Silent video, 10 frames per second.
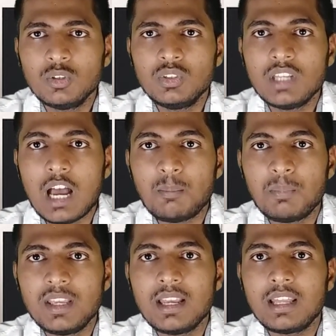तो यहाँ
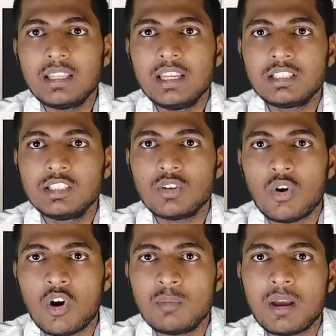पे यार एक चीज
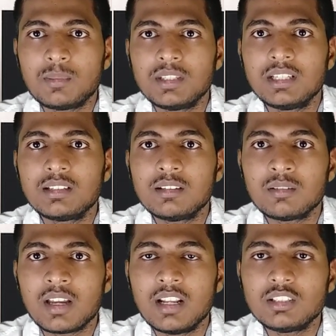और मैं आपसे
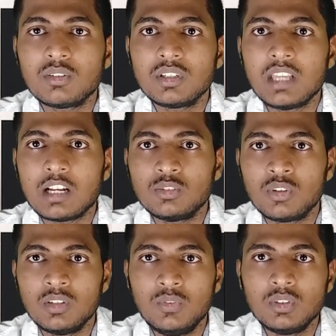कहना चाहूँगा कि यहाँ का जो
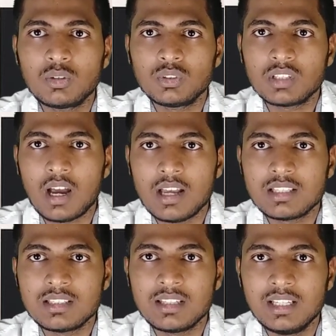रिव्यू था कुछ
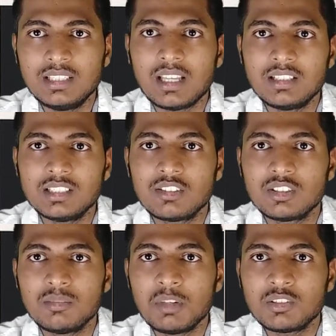खास नहीं था जिसकी वजह
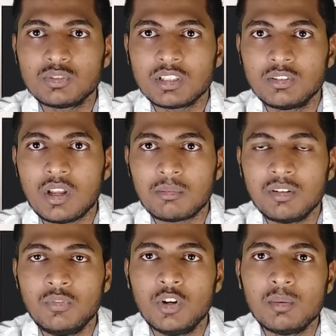से मैं सोचा कि ना आपको
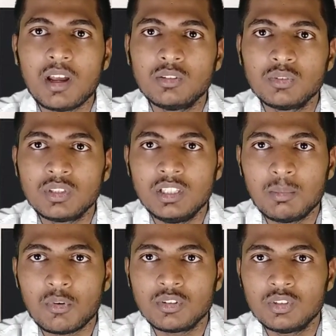वीडियो बना दूँ कि ये
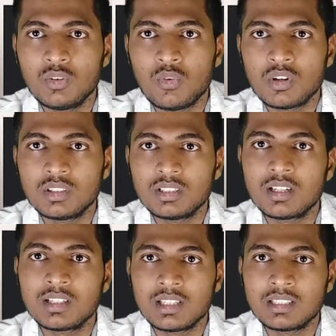प्रोडक्ट जो है वर्थ
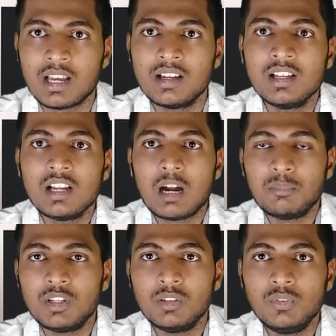करता था
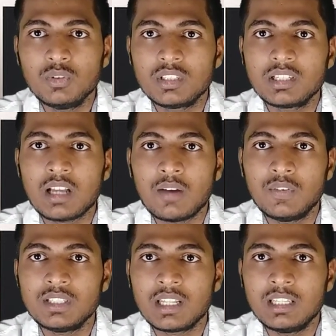अपने रिव्यू से
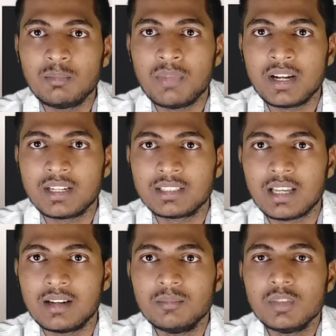काफ़ी ज़्यादा ये बेटर
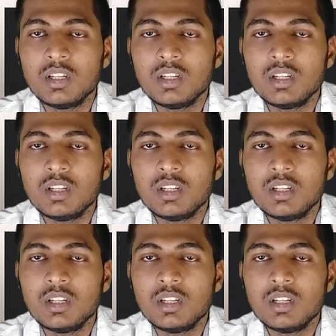था